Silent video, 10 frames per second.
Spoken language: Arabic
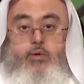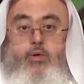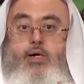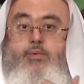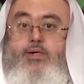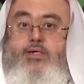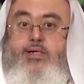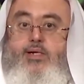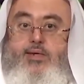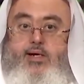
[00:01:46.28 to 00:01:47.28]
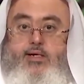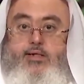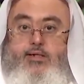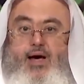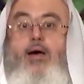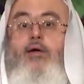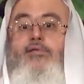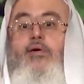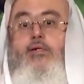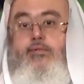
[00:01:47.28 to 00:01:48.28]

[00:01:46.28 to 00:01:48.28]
وقبل عيد الأضحى عرفة